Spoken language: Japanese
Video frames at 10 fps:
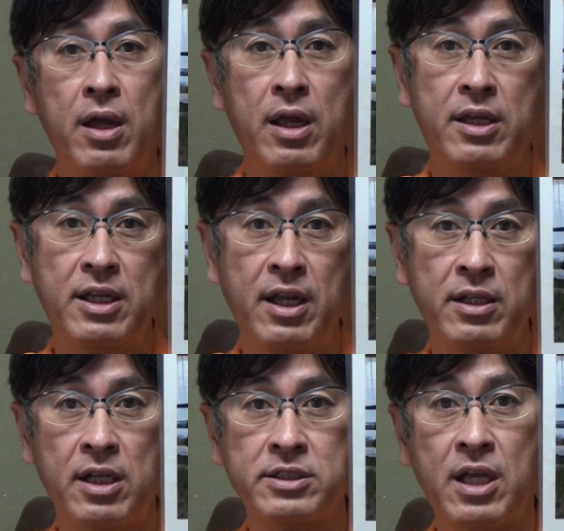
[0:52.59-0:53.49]
えー、きれ
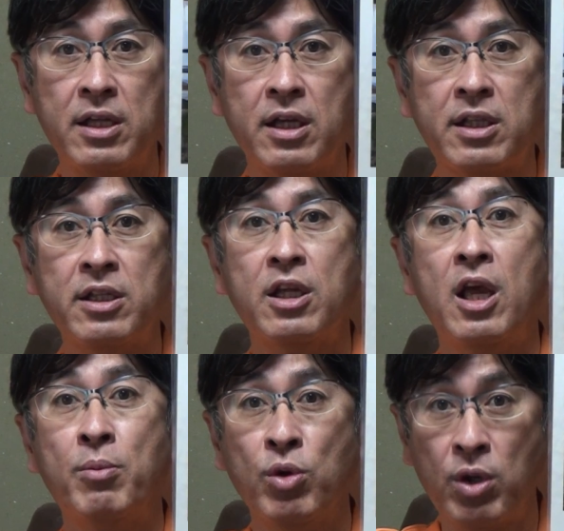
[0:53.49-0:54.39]
いな使い方に、
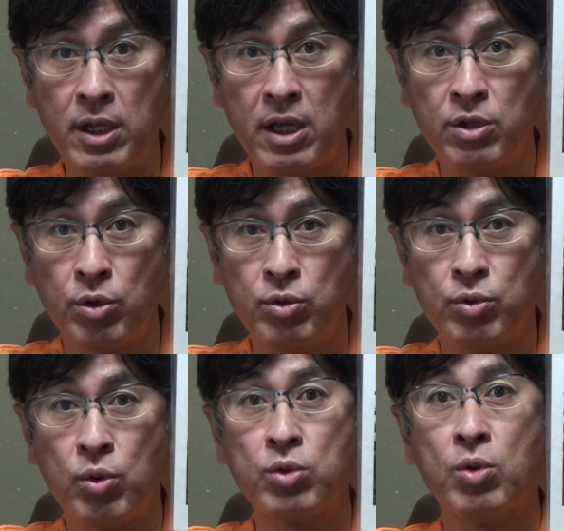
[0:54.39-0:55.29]
えー、戻らないとい
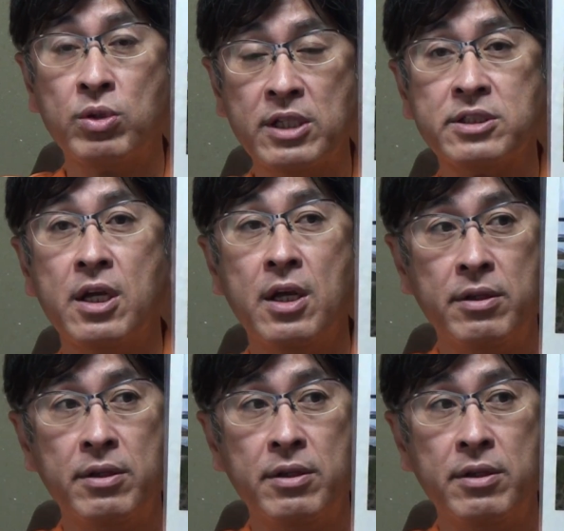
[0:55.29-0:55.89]
うことです。